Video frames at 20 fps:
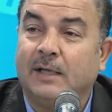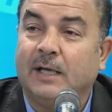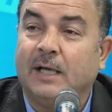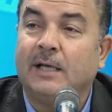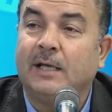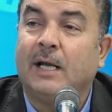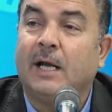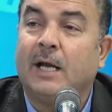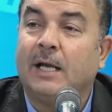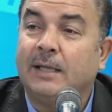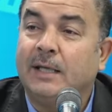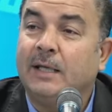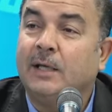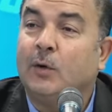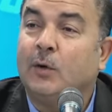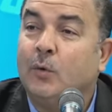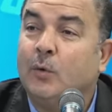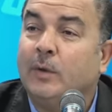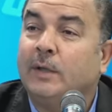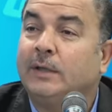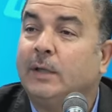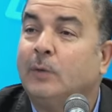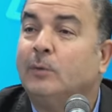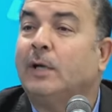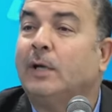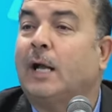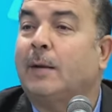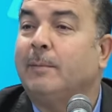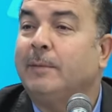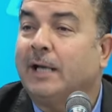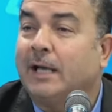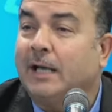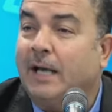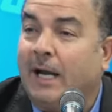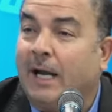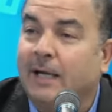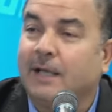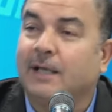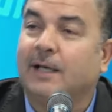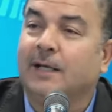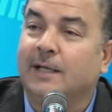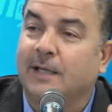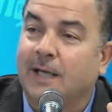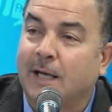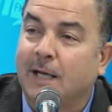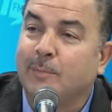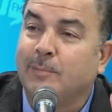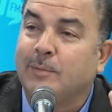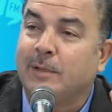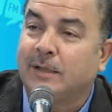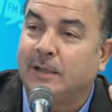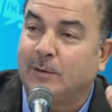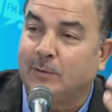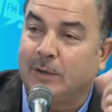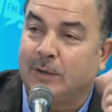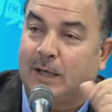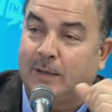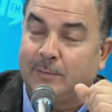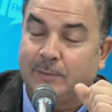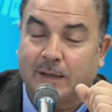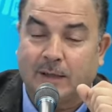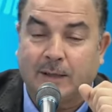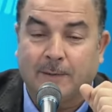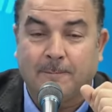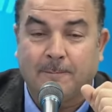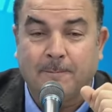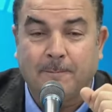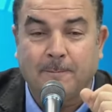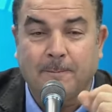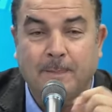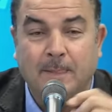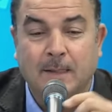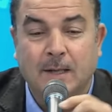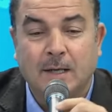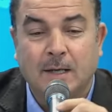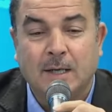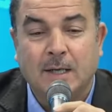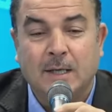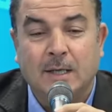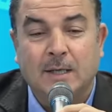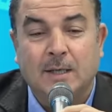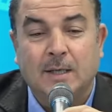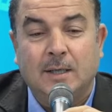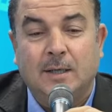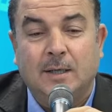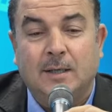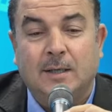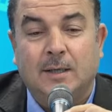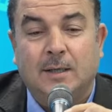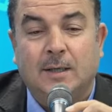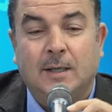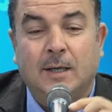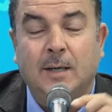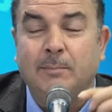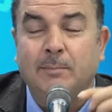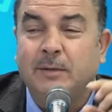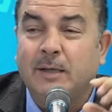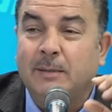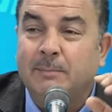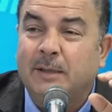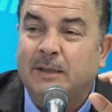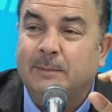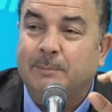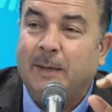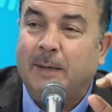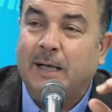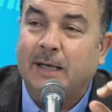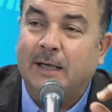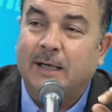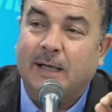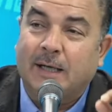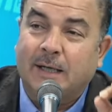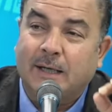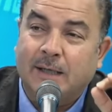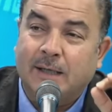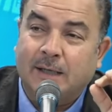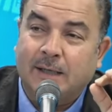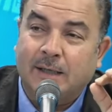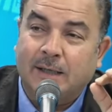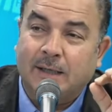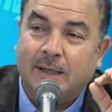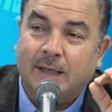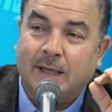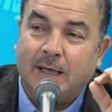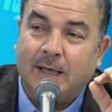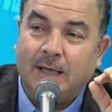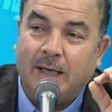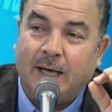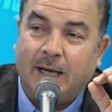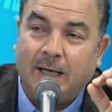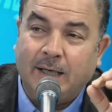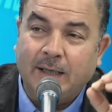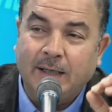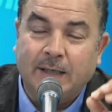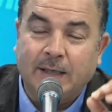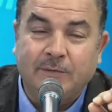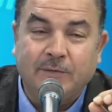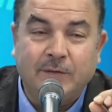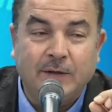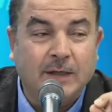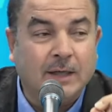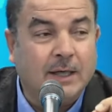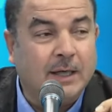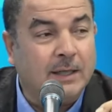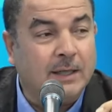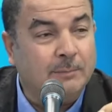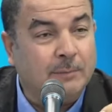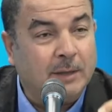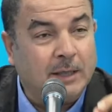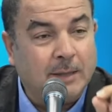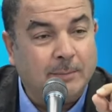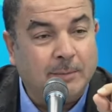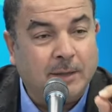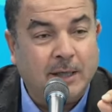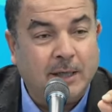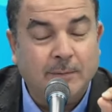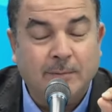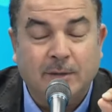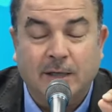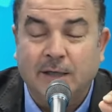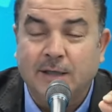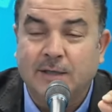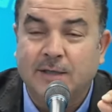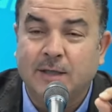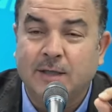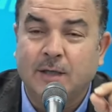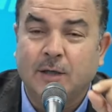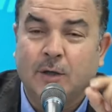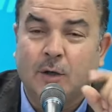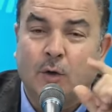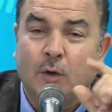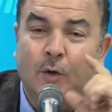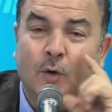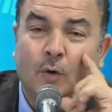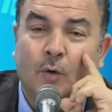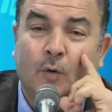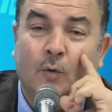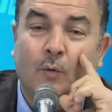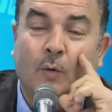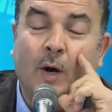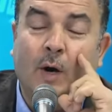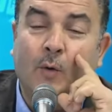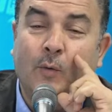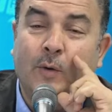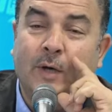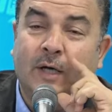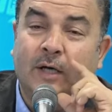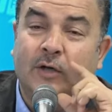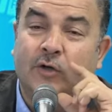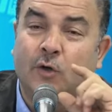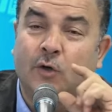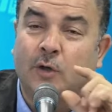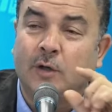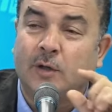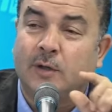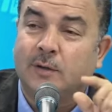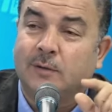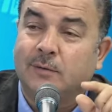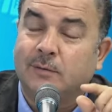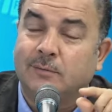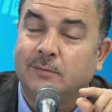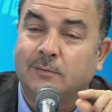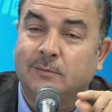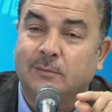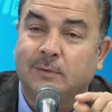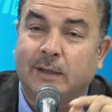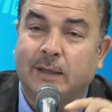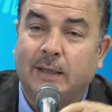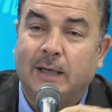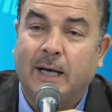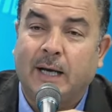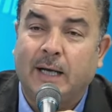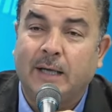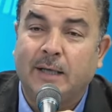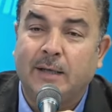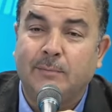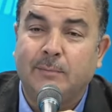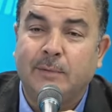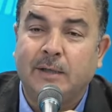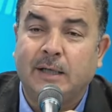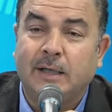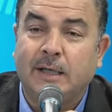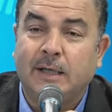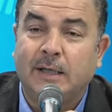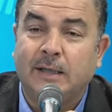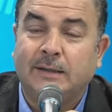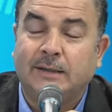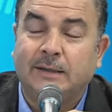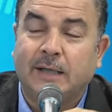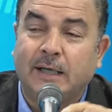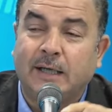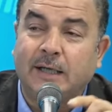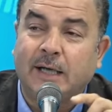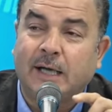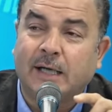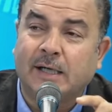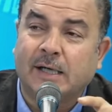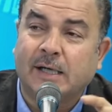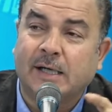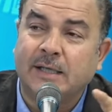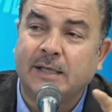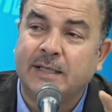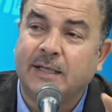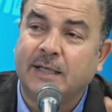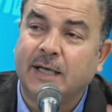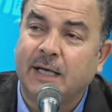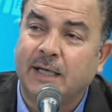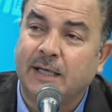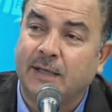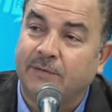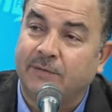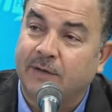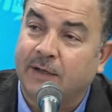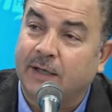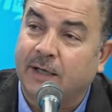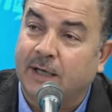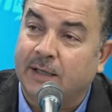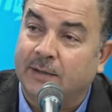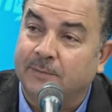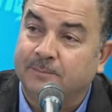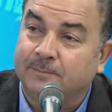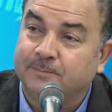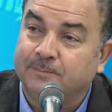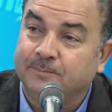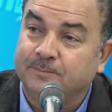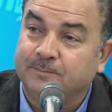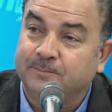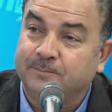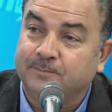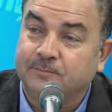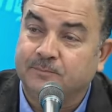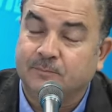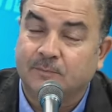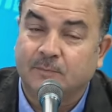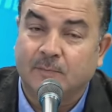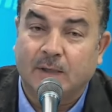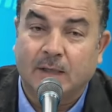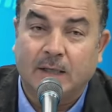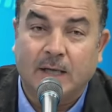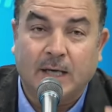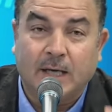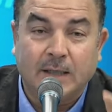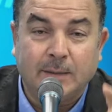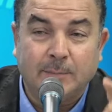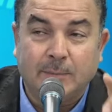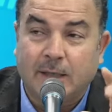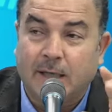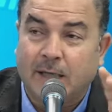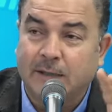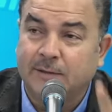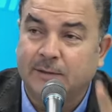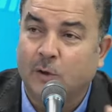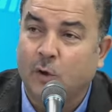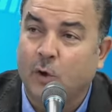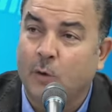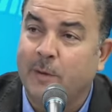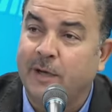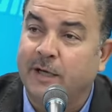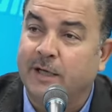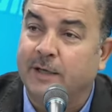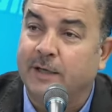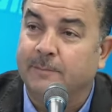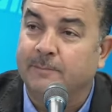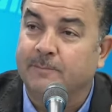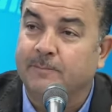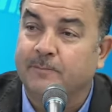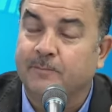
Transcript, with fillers: لأن هذا هو الدولة العميقة الحقيقية ابن الدولة العميقة مم. ابن المطبخ القرار الحقيقي في إيران من إبراهيم رئيسي وهو رجل يعني من التيار الراديكالي في إيران مم. يعني من خط الخميني